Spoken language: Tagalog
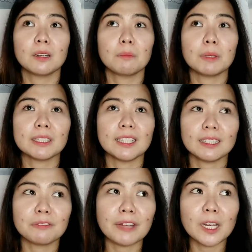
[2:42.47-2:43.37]
pag
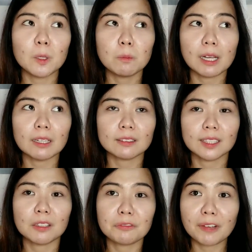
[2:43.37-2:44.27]
nag-follow back,
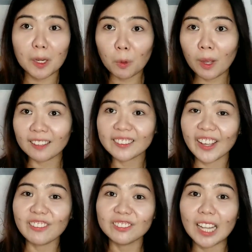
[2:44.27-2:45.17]
mag-followhan
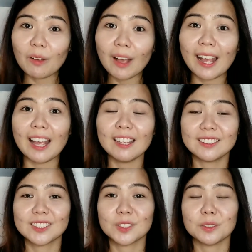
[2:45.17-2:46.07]
kayong dalawa,
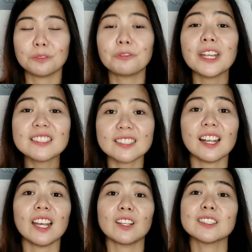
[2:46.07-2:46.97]
So, friends
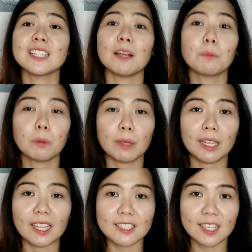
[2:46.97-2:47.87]
na kayo sa
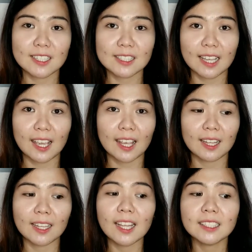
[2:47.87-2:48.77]
Mobile Legends
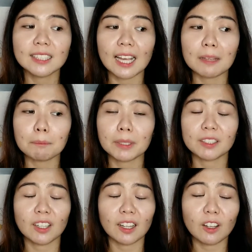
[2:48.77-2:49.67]
and anytime pag
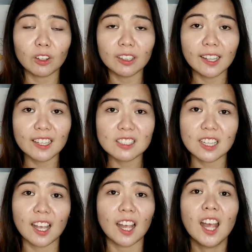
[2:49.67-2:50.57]
naka-online
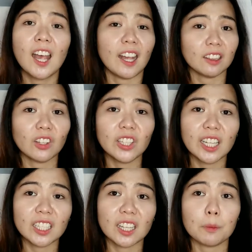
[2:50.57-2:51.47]
siya at
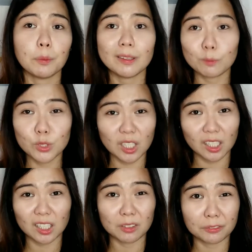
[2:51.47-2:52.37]
online ka, pwede mo
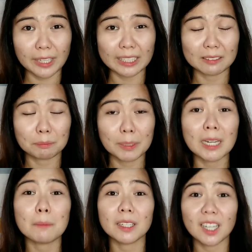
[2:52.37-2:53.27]
siyang invite
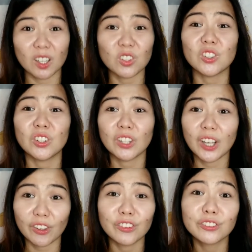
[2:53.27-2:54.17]
para maglaro
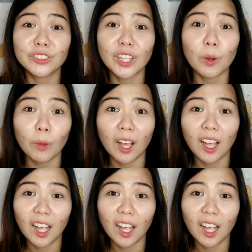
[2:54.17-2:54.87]
kayong dalawa.